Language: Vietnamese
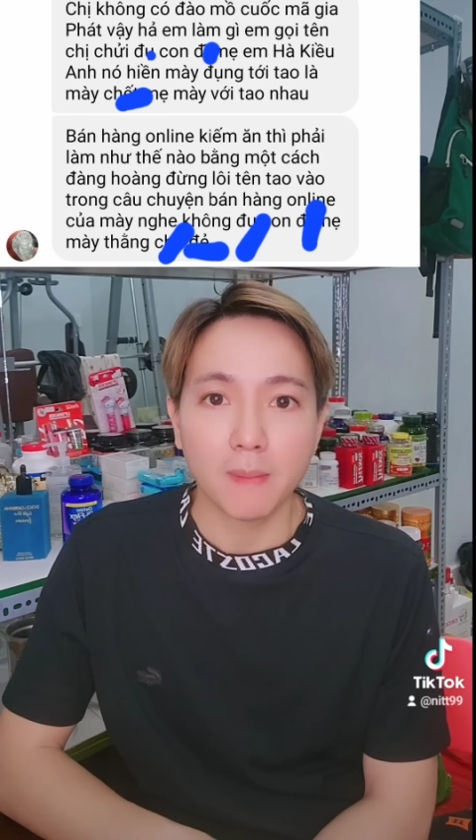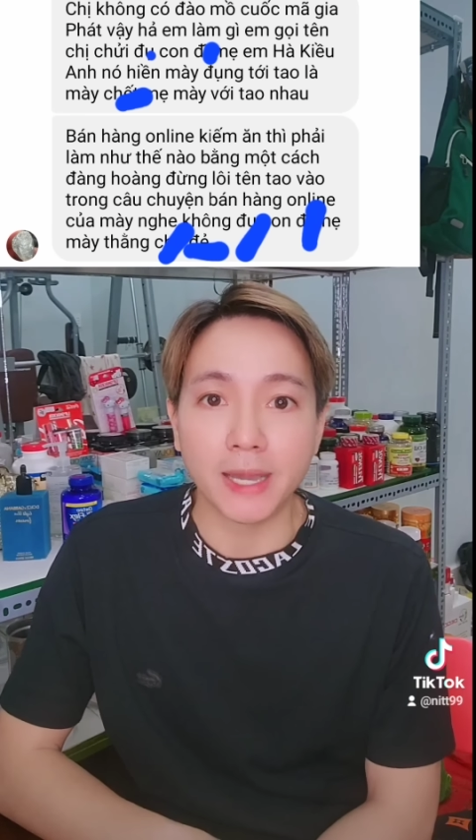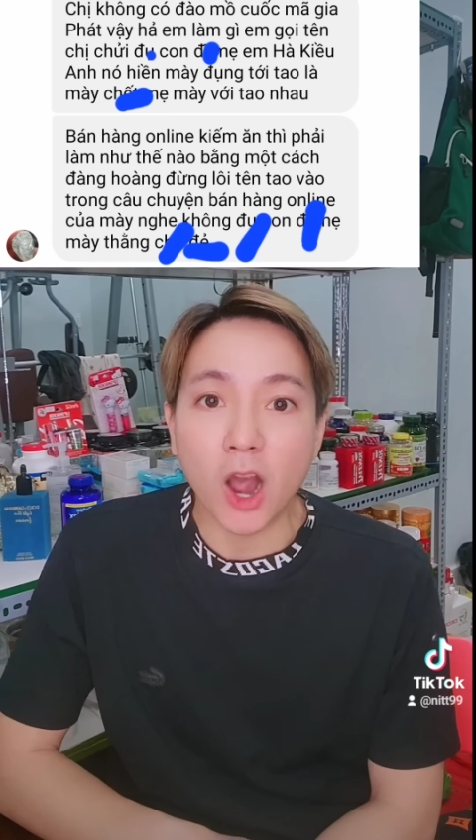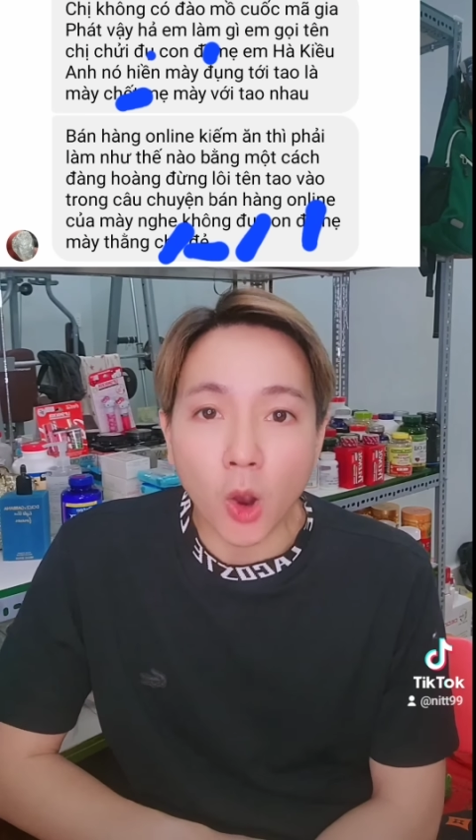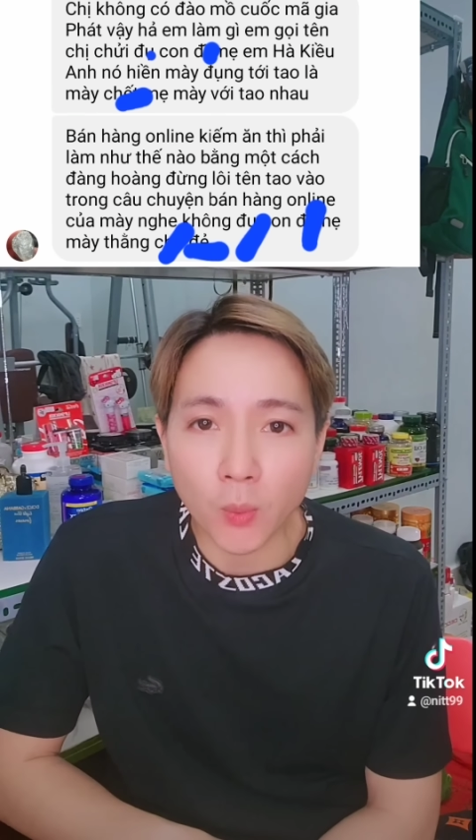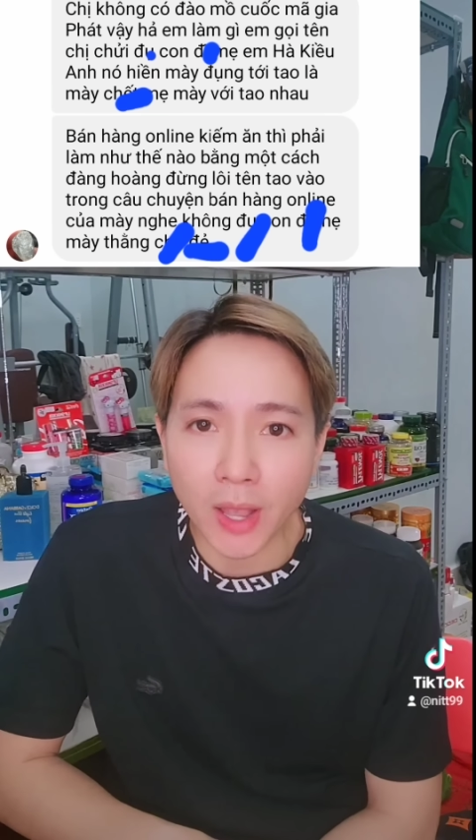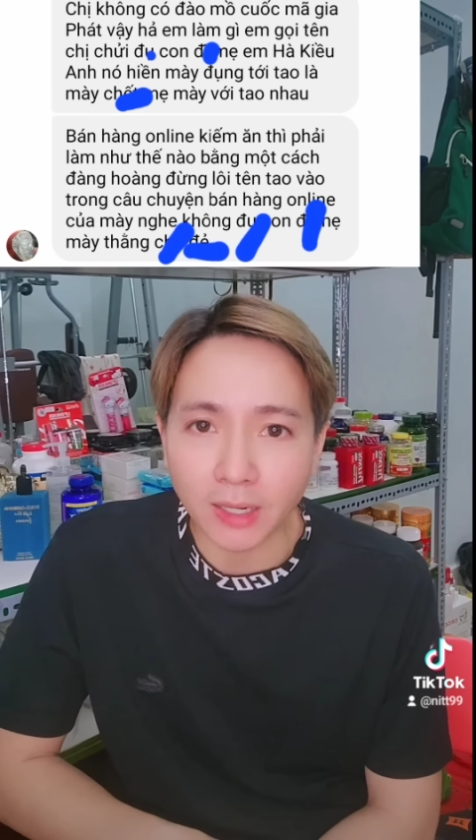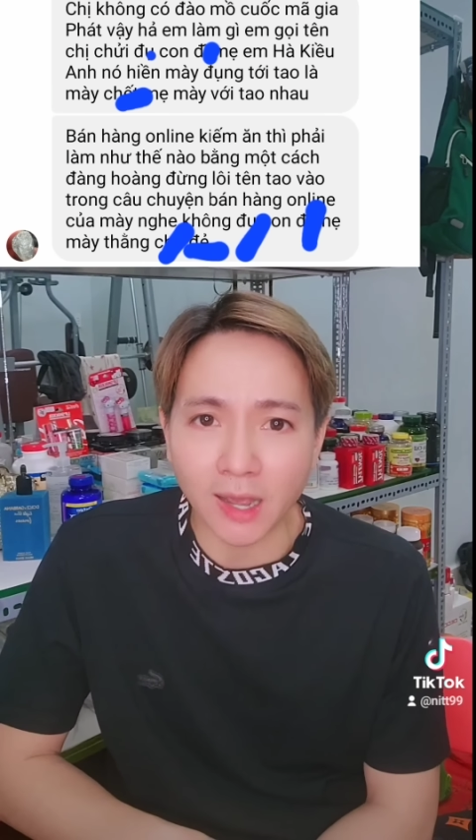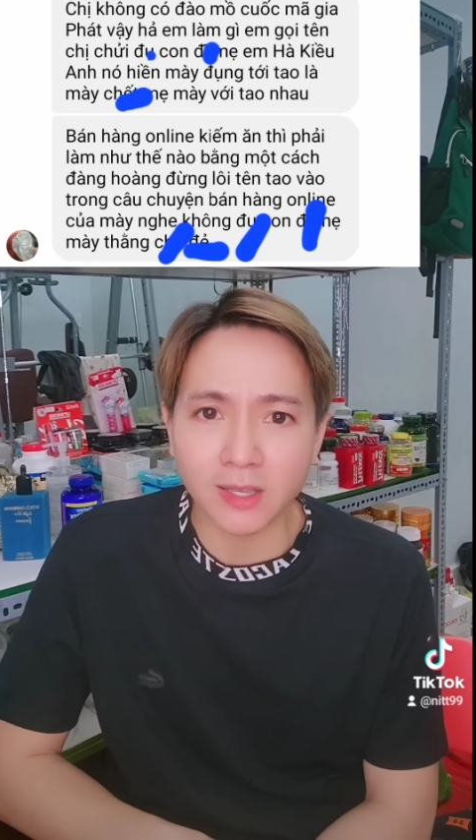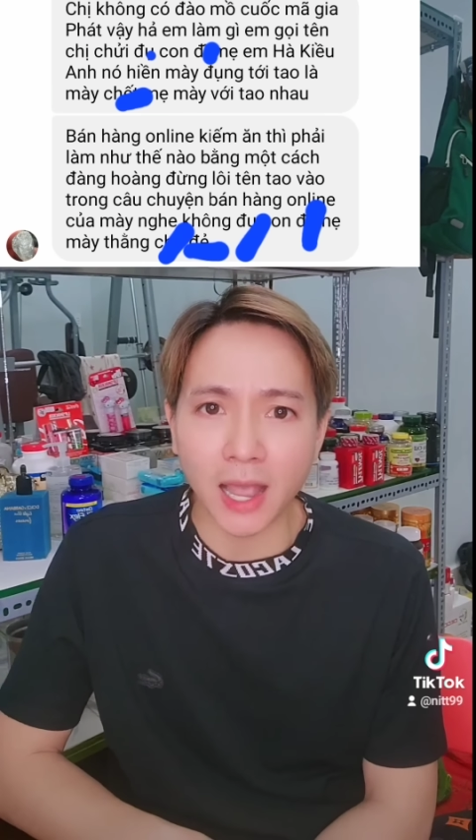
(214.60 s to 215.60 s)
mày đôi
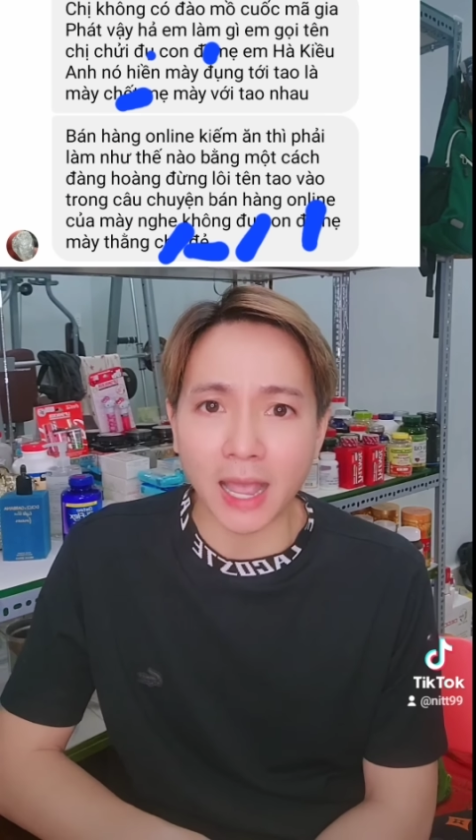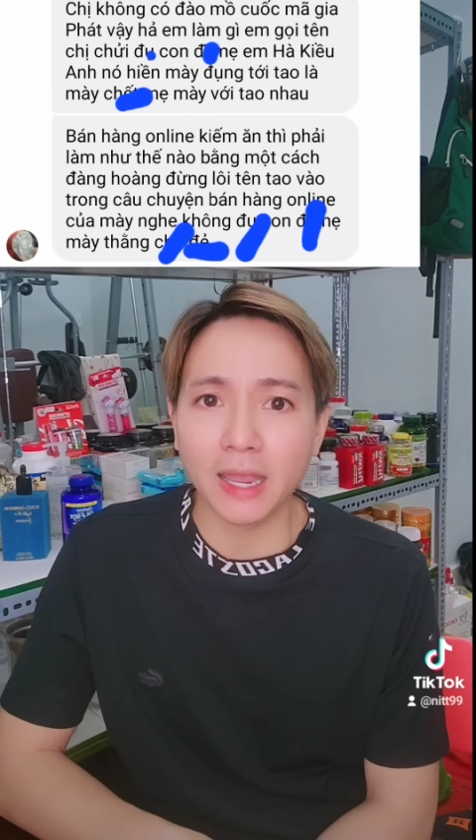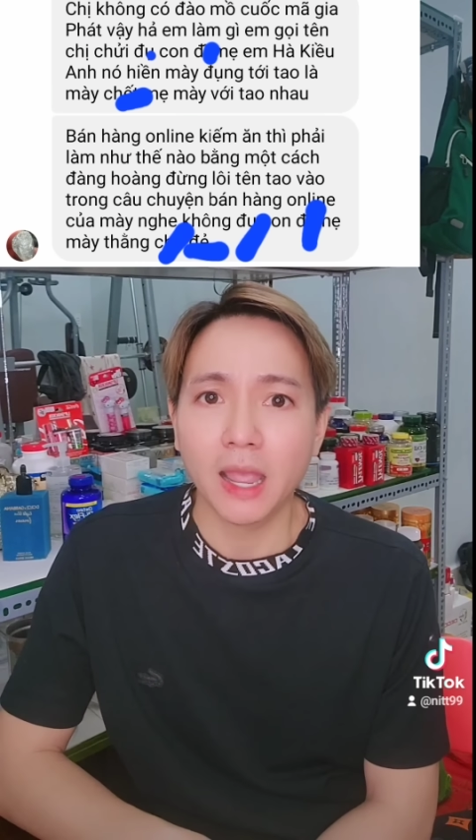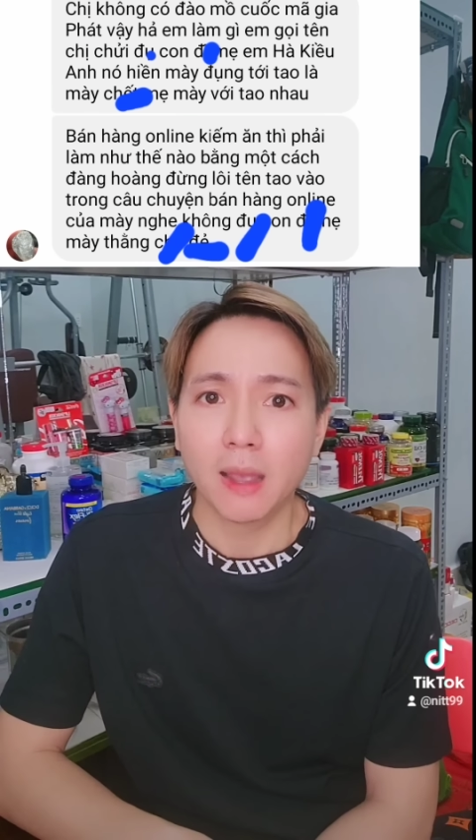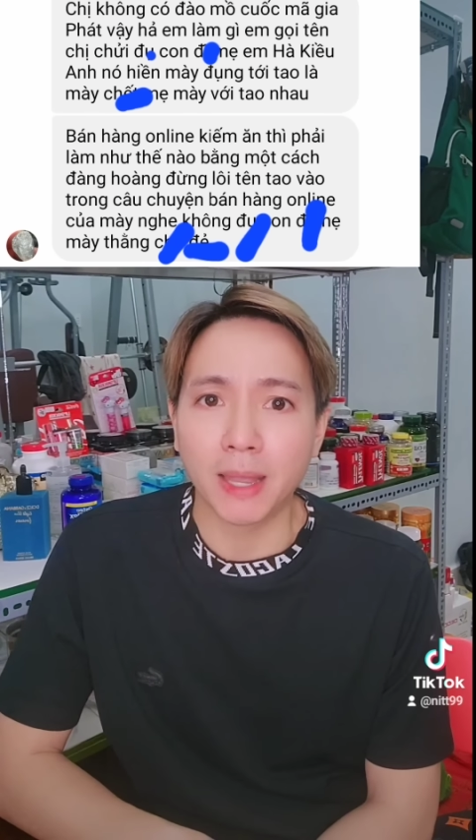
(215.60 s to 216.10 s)
quyền lợi cho ai